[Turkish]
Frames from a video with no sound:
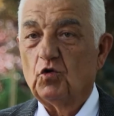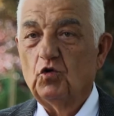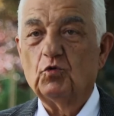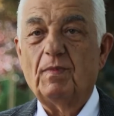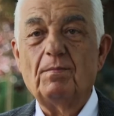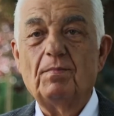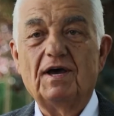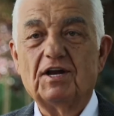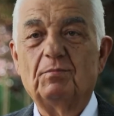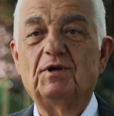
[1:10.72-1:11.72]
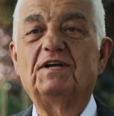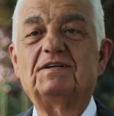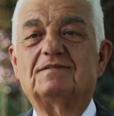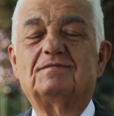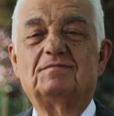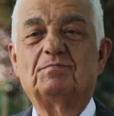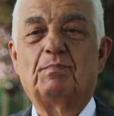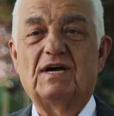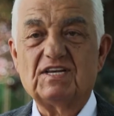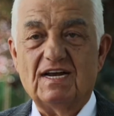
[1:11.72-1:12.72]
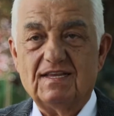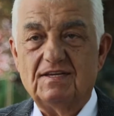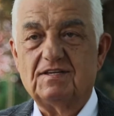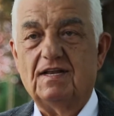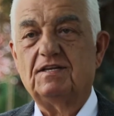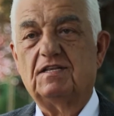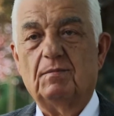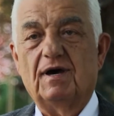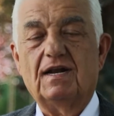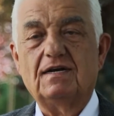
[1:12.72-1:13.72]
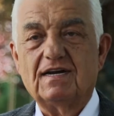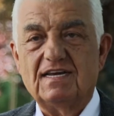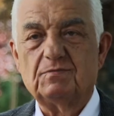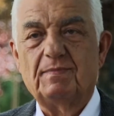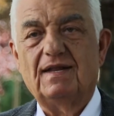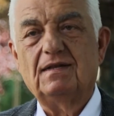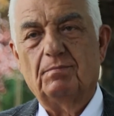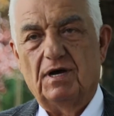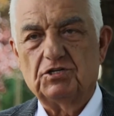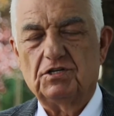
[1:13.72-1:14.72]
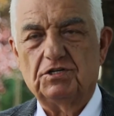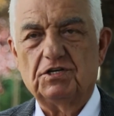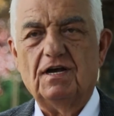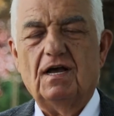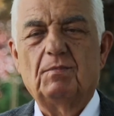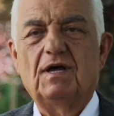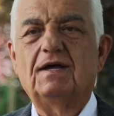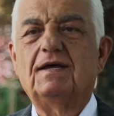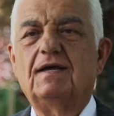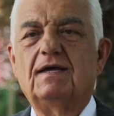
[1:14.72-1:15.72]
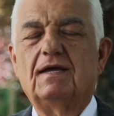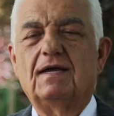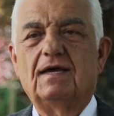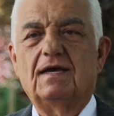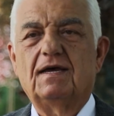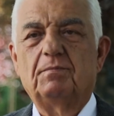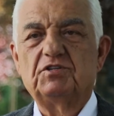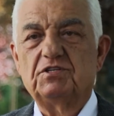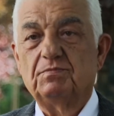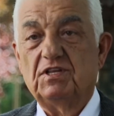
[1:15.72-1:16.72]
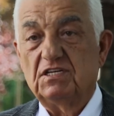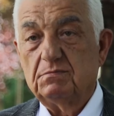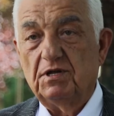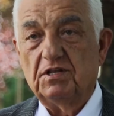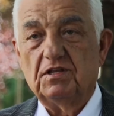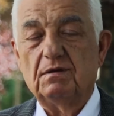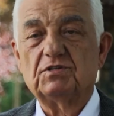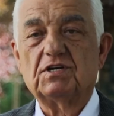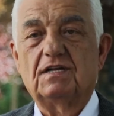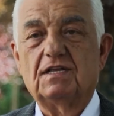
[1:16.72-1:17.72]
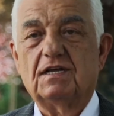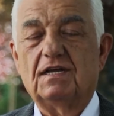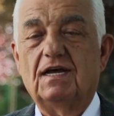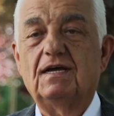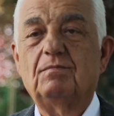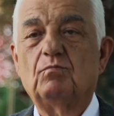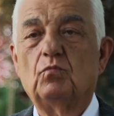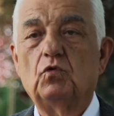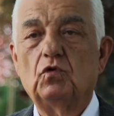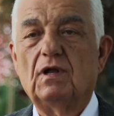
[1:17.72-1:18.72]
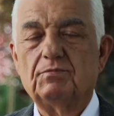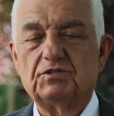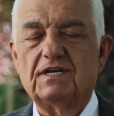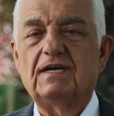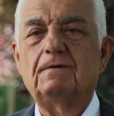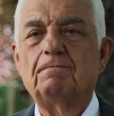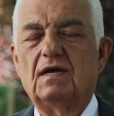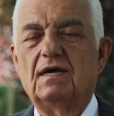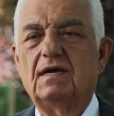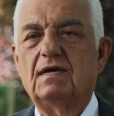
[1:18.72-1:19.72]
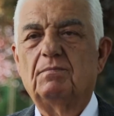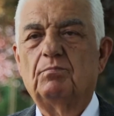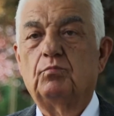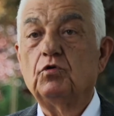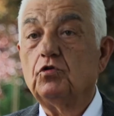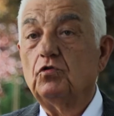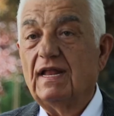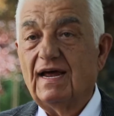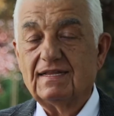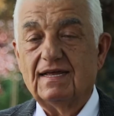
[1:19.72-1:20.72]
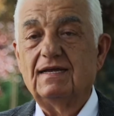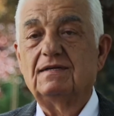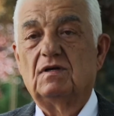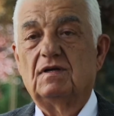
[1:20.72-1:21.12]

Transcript: Kurban Bayramı pazartesiden itibaren resmen başlayacak ama e, bizim tespit ettiğimiz kadarıyla Muğla'mıza e, bugünlerde